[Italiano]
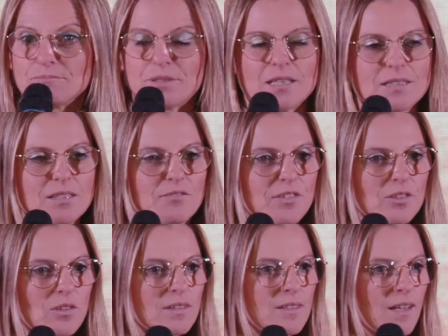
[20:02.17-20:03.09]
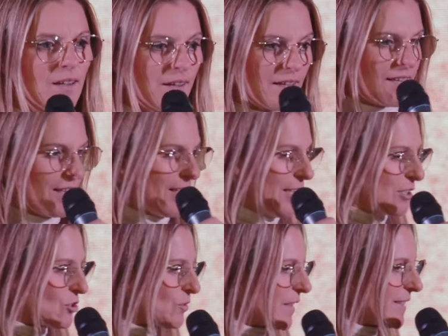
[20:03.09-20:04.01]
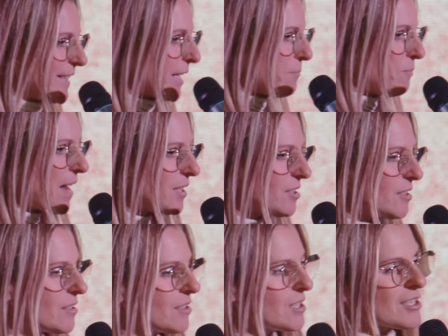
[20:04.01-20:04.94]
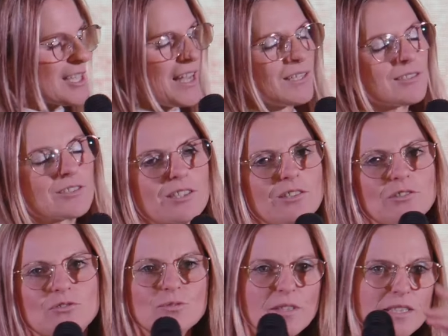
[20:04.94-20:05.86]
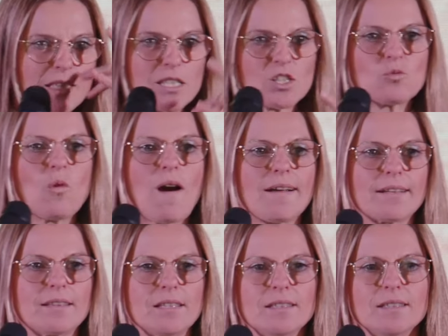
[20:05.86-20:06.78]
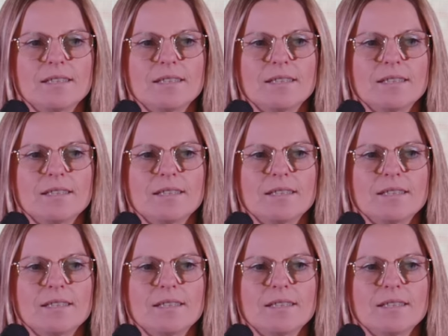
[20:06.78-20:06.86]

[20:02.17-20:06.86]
Per la difficoltà. Tu vedi che passi e si scansano, tu vedi gli sguardi.